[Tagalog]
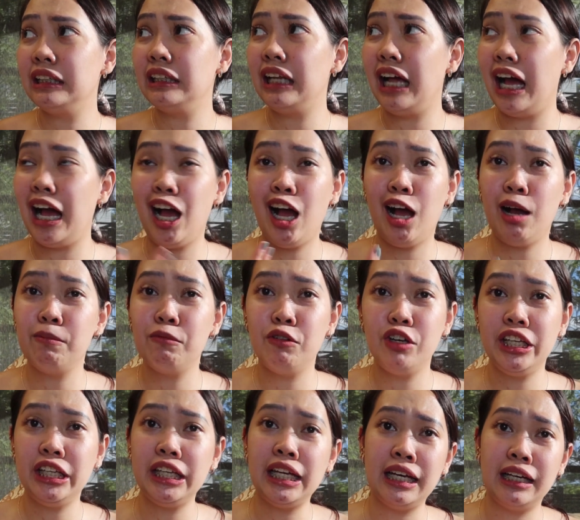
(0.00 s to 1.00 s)

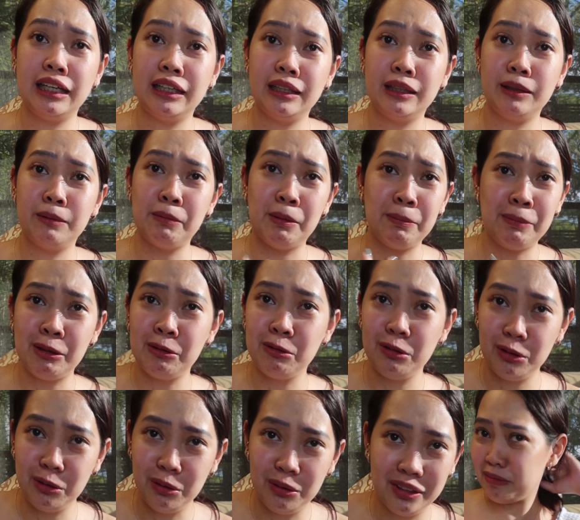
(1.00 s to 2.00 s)
naaamoy na
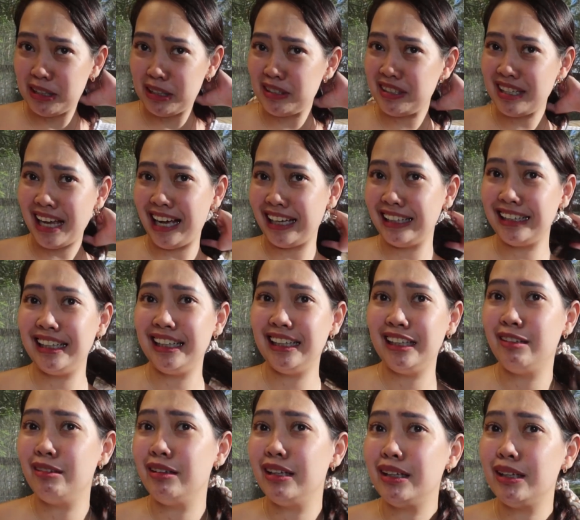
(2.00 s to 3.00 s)
mabango yun. Pero sa akin
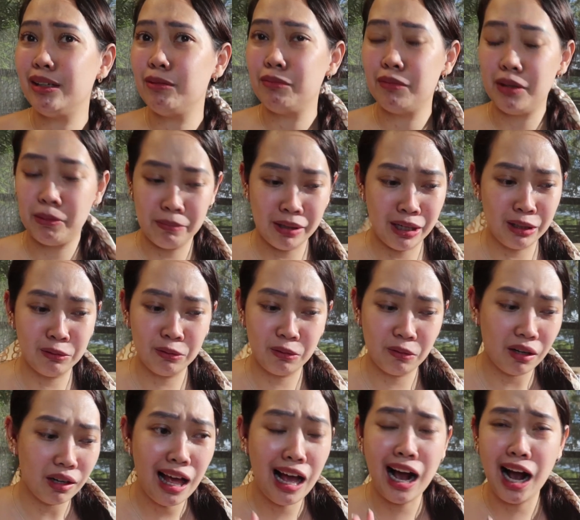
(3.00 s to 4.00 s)
hindi mabang
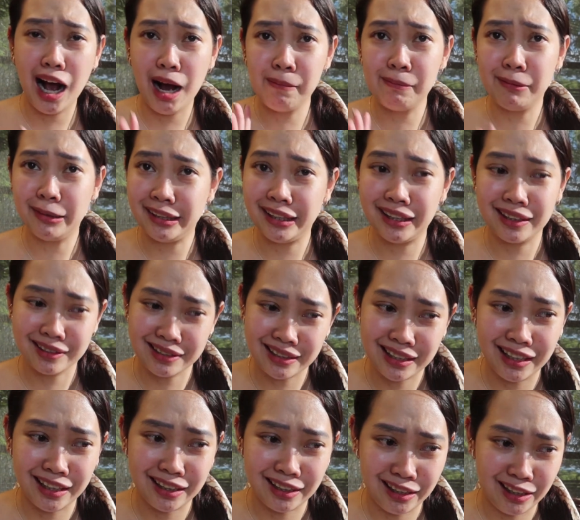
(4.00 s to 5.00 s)
ang amoy ng
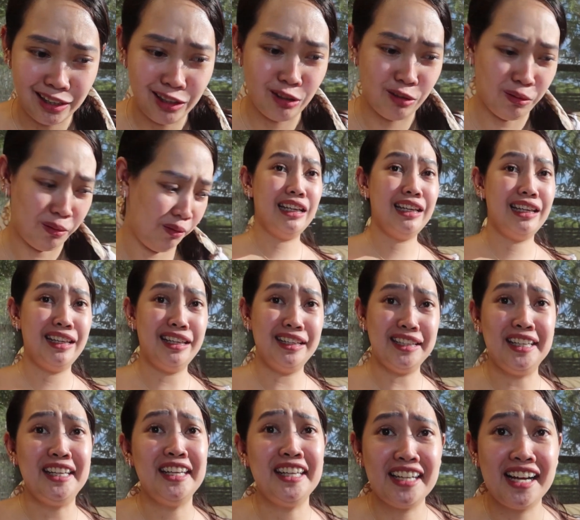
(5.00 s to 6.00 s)
sigarilyo
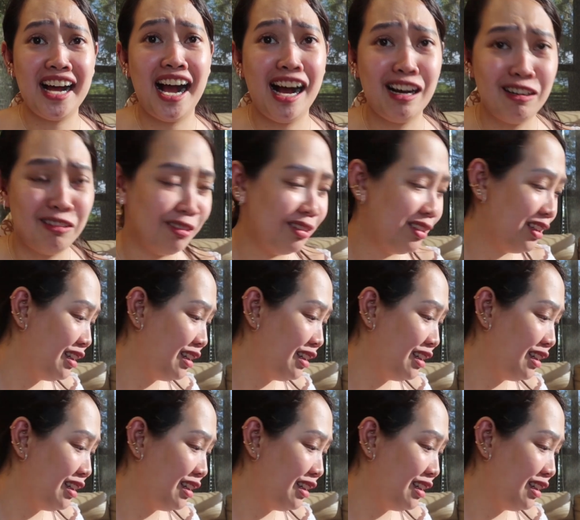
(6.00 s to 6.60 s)
hinihika ako.